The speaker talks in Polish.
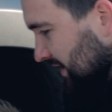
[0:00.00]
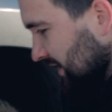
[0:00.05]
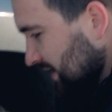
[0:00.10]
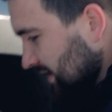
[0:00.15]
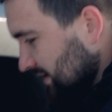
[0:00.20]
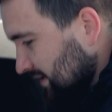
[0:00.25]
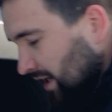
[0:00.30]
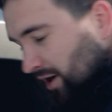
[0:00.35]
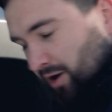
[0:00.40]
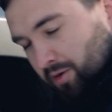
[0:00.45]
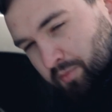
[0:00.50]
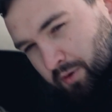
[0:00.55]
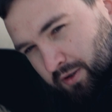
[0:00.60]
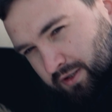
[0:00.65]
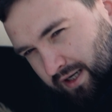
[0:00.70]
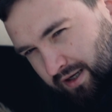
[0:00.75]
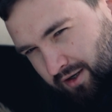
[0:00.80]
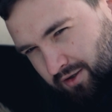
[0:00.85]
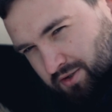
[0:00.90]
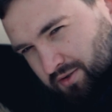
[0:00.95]
E, ta
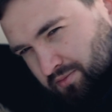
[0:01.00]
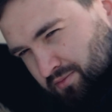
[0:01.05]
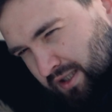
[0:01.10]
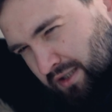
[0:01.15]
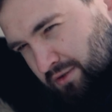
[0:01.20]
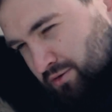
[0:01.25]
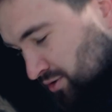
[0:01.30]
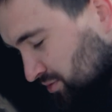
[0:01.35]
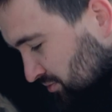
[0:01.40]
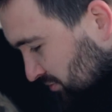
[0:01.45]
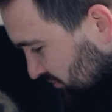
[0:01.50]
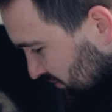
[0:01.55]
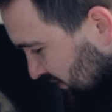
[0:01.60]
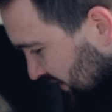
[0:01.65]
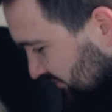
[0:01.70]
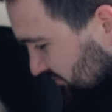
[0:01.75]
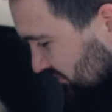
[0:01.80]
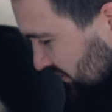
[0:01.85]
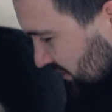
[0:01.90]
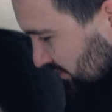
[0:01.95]
opona, o czym też już
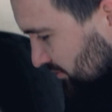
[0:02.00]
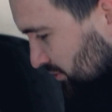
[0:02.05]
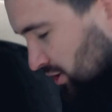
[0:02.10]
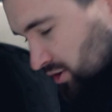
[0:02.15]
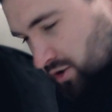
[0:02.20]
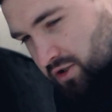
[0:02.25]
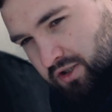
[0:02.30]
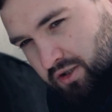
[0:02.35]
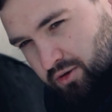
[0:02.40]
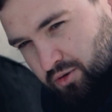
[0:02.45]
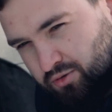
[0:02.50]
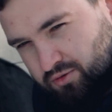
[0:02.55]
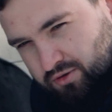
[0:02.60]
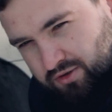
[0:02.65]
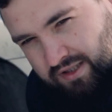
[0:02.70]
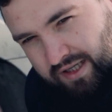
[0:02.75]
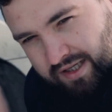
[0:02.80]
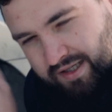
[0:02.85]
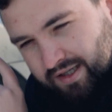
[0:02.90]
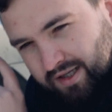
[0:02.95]
mówiłem w innym odcinku,
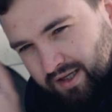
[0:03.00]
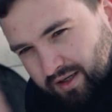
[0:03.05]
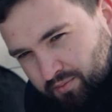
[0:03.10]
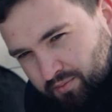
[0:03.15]
tutaj